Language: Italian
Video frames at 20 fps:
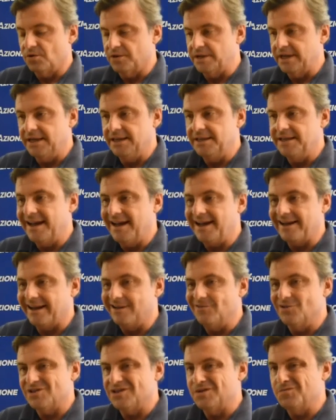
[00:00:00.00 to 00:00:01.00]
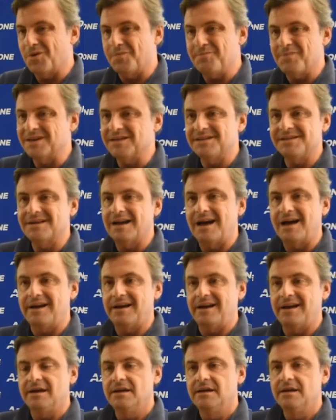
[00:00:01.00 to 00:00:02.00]
dell'idea che non si può
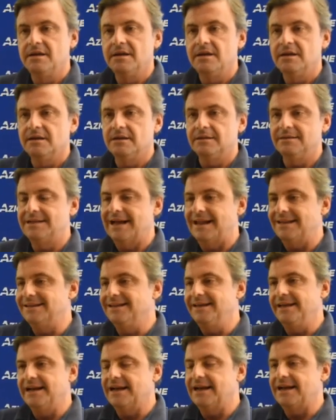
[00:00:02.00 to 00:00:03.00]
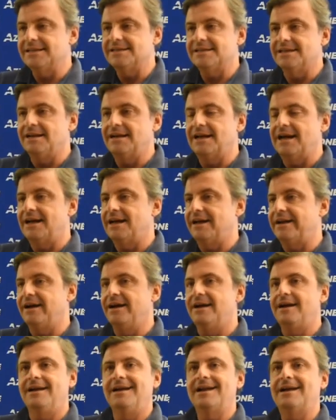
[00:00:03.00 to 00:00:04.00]
passare dal dire la,
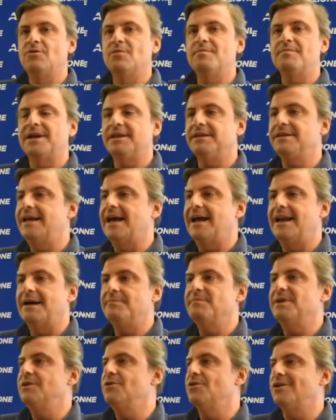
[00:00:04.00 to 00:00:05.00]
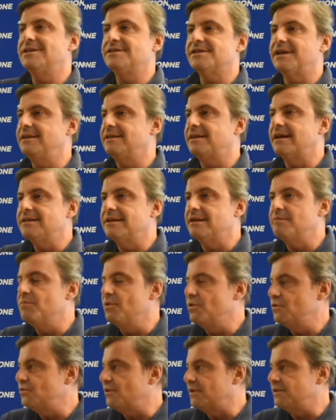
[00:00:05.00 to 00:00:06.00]
la, la Lombardia la migliore sanità del
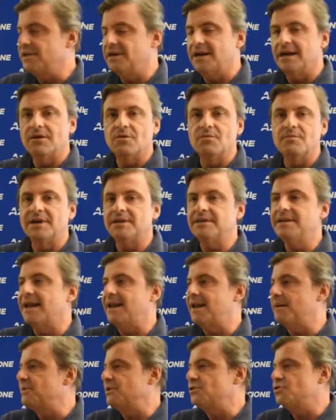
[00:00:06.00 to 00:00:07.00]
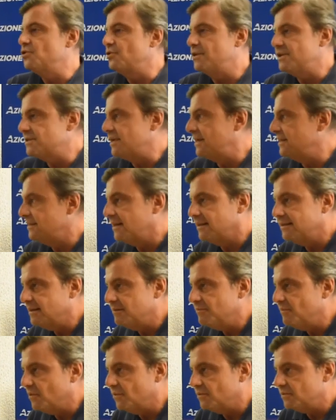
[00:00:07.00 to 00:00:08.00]
mondo a dire a Lombardia la peggiore sanità del
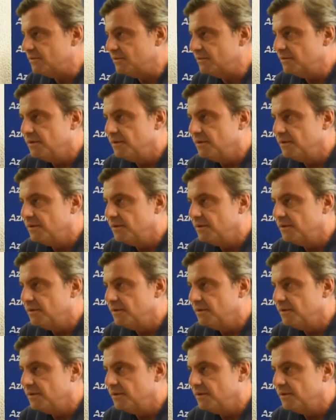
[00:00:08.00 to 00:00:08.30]
mondo.